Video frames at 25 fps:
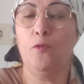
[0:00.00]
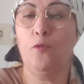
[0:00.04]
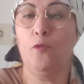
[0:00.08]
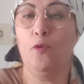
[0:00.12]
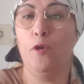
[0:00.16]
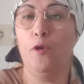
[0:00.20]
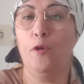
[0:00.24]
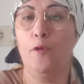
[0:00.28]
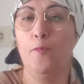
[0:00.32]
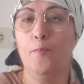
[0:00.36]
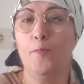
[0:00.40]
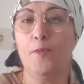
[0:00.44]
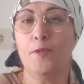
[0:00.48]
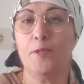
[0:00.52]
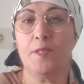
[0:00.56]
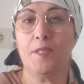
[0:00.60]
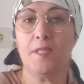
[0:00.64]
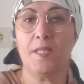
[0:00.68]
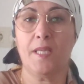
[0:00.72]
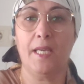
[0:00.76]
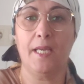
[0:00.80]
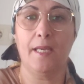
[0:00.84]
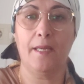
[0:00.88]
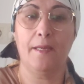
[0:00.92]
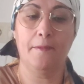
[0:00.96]
كلهم
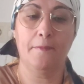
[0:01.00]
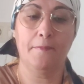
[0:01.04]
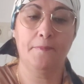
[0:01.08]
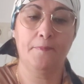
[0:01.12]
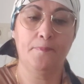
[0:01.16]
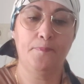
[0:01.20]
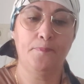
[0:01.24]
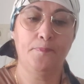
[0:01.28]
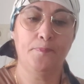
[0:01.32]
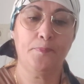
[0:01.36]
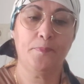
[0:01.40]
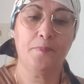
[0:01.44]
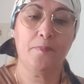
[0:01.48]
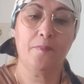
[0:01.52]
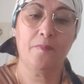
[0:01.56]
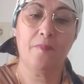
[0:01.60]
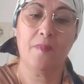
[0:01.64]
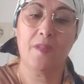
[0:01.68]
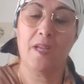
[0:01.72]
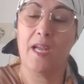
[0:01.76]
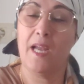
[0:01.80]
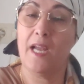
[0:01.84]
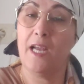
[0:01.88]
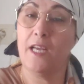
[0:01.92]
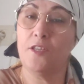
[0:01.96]
مسخين
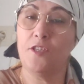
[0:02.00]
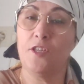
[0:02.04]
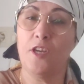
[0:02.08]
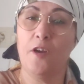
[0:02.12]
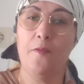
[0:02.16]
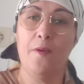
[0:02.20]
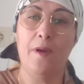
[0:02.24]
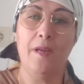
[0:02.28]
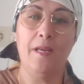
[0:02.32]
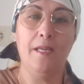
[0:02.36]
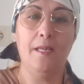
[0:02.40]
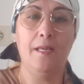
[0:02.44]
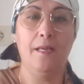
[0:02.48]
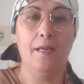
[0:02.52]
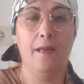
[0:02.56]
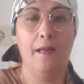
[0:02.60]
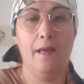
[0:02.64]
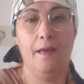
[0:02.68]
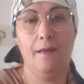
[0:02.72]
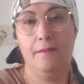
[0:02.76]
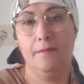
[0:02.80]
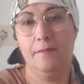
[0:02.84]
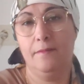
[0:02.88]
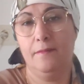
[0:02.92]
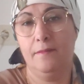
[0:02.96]
حاشا
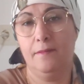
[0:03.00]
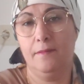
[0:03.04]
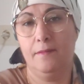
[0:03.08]
ولله